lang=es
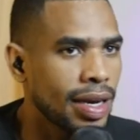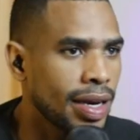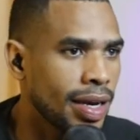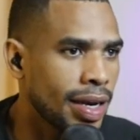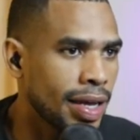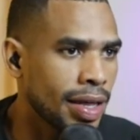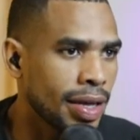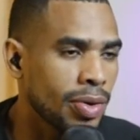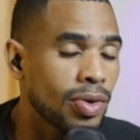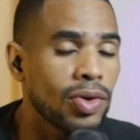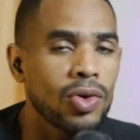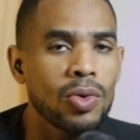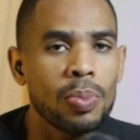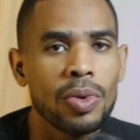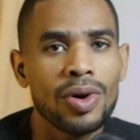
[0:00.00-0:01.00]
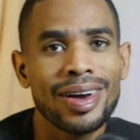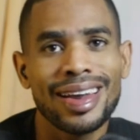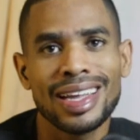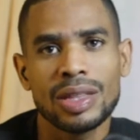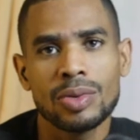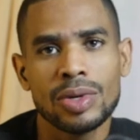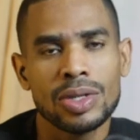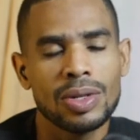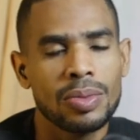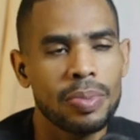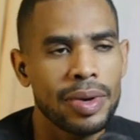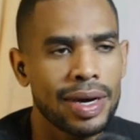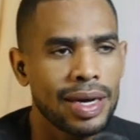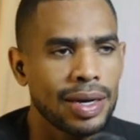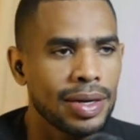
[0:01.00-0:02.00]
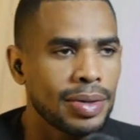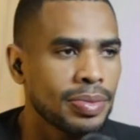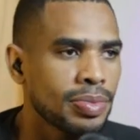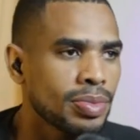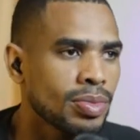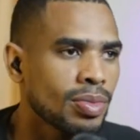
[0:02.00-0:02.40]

le di un cupón gratuito para,